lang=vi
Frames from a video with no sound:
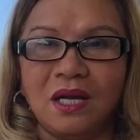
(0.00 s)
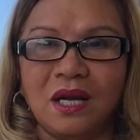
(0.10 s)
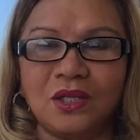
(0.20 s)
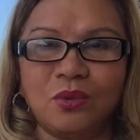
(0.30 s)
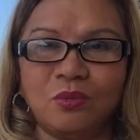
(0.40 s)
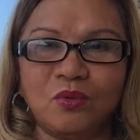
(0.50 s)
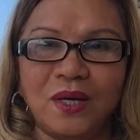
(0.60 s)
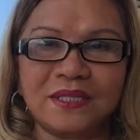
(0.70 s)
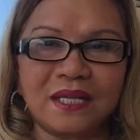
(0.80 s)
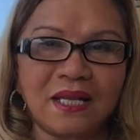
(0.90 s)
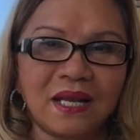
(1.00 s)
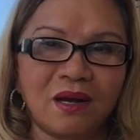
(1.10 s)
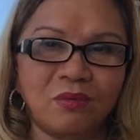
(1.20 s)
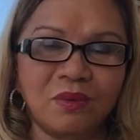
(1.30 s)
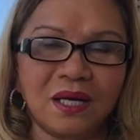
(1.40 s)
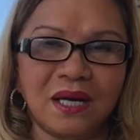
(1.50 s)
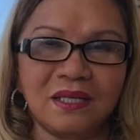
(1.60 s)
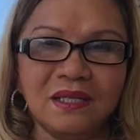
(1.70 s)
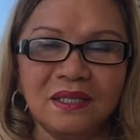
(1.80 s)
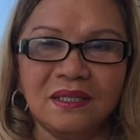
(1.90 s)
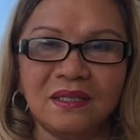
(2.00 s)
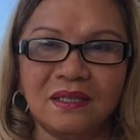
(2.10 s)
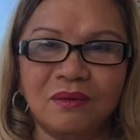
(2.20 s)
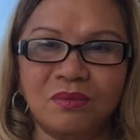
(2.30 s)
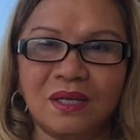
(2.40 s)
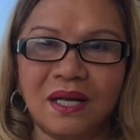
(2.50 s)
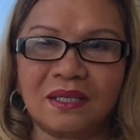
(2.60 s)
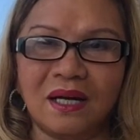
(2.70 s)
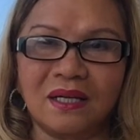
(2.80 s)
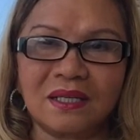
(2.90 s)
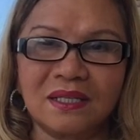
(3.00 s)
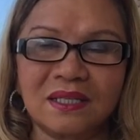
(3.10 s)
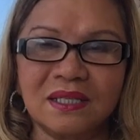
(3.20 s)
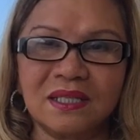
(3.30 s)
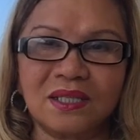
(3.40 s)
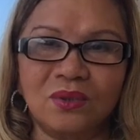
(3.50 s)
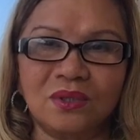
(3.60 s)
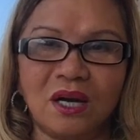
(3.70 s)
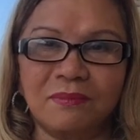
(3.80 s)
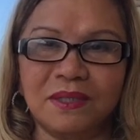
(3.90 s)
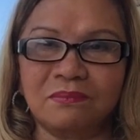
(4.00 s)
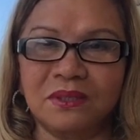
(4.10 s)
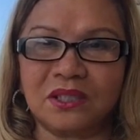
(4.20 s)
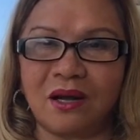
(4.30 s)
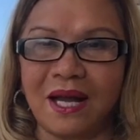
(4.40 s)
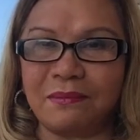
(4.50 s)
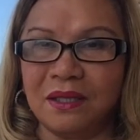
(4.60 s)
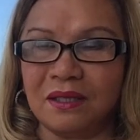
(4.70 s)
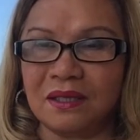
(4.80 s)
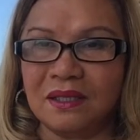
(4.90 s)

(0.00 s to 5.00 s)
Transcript: ở vùng quê xa lắc không có ai ờ, không có ai cần cái cái dịch vụ đó mình cho ai mướn